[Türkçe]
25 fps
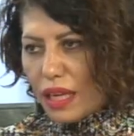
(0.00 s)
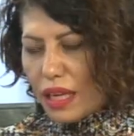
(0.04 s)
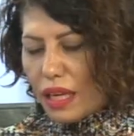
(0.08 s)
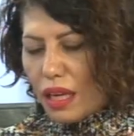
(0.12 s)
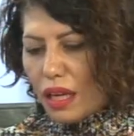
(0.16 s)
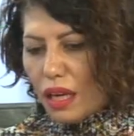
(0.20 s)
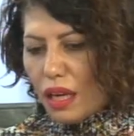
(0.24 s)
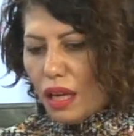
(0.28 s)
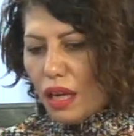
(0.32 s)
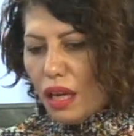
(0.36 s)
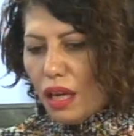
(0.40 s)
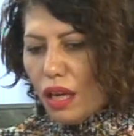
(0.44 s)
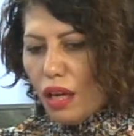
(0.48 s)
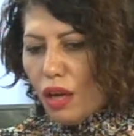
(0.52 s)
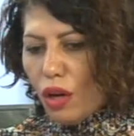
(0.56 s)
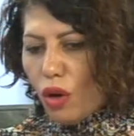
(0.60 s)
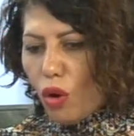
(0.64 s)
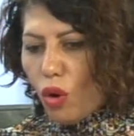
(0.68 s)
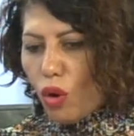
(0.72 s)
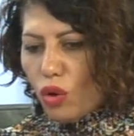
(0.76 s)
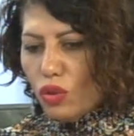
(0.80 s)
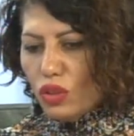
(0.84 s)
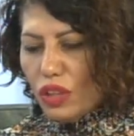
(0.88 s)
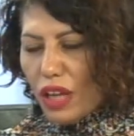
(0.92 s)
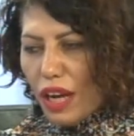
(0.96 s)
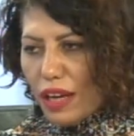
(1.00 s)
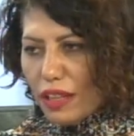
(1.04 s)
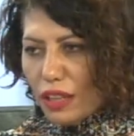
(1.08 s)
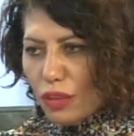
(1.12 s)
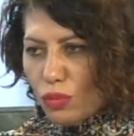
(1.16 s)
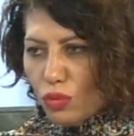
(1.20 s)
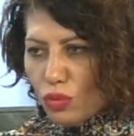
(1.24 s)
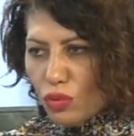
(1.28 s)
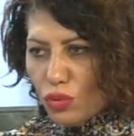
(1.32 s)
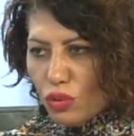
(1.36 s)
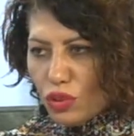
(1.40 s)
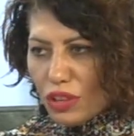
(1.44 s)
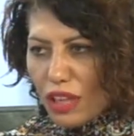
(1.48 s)
Evet. Onlar da
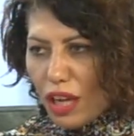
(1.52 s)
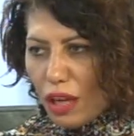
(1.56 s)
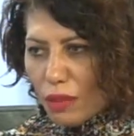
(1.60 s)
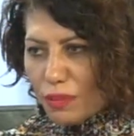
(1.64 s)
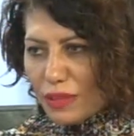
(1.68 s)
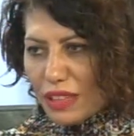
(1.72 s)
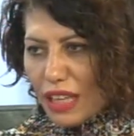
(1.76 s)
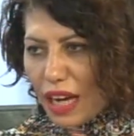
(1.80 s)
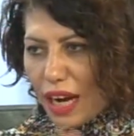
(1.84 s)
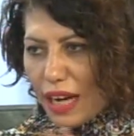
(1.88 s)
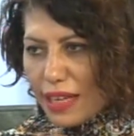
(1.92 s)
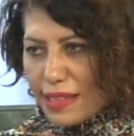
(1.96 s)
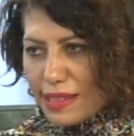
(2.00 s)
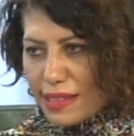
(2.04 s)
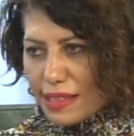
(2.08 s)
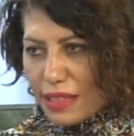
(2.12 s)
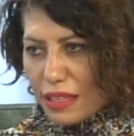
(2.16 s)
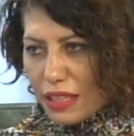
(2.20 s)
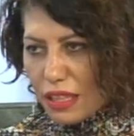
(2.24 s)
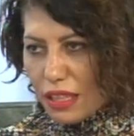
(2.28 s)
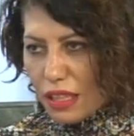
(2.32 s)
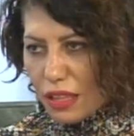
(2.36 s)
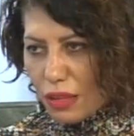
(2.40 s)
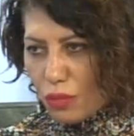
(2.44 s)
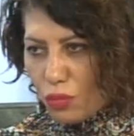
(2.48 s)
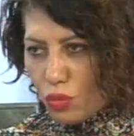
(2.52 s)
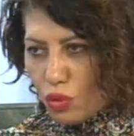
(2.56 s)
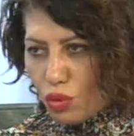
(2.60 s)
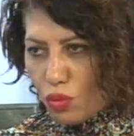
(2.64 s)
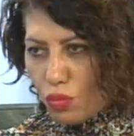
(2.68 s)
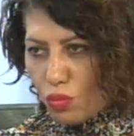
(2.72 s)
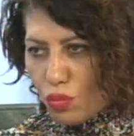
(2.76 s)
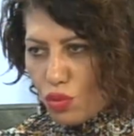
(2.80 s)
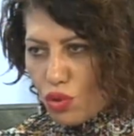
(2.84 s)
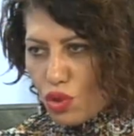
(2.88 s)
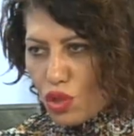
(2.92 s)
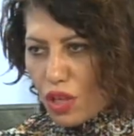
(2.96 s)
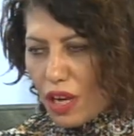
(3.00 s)
bunun tam tersini
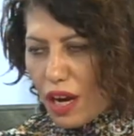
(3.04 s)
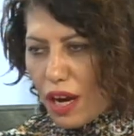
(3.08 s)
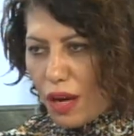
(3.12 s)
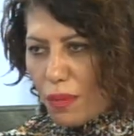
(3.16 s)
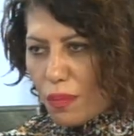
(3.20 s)
bulmuşlar.